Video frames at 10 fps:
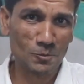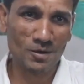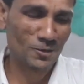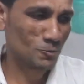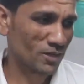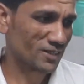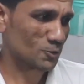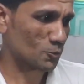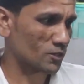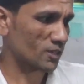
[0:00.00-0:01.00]
घुमा घुमा के
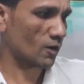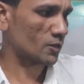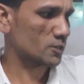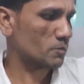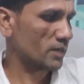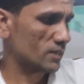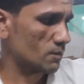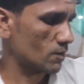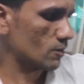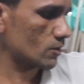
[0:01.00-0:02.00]
छोड़ देता और इसमें कैसा
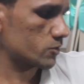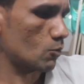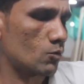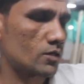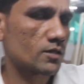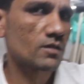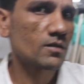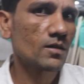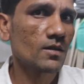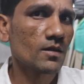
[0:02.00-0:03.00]
मान लो सहूलत है
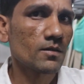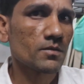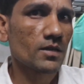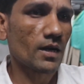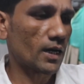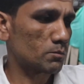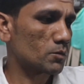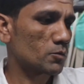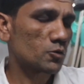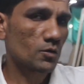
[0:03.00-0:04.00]
आदमी
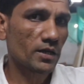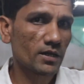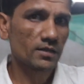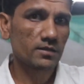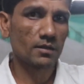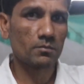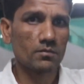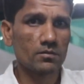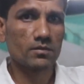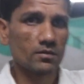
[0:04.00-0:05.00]
भी जो रहेगा ना
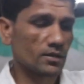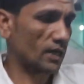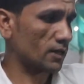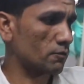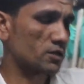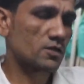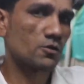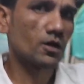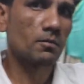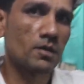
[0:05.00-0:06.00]
साथ दाना वेस्ट नहीं
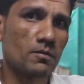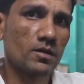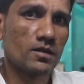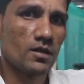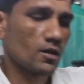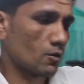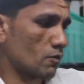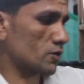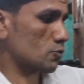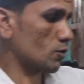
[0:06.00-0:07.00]
होगा पहली बार
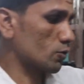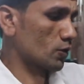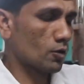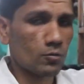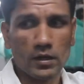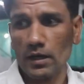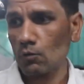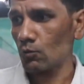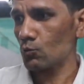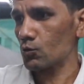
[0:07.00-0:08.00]
वेस्ट हम्म। हुआ तो ऐसा उठाया
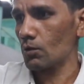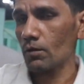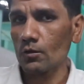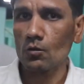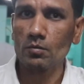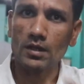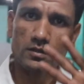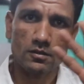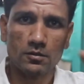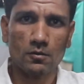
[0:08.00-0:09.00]
कोई दूसरे बकरे को भी डाल
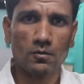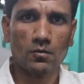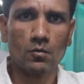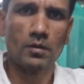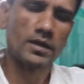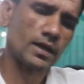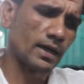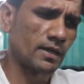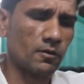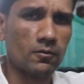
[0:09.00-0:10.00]
सकता है वो बकरा खा
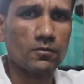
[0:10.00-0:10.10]
लेगा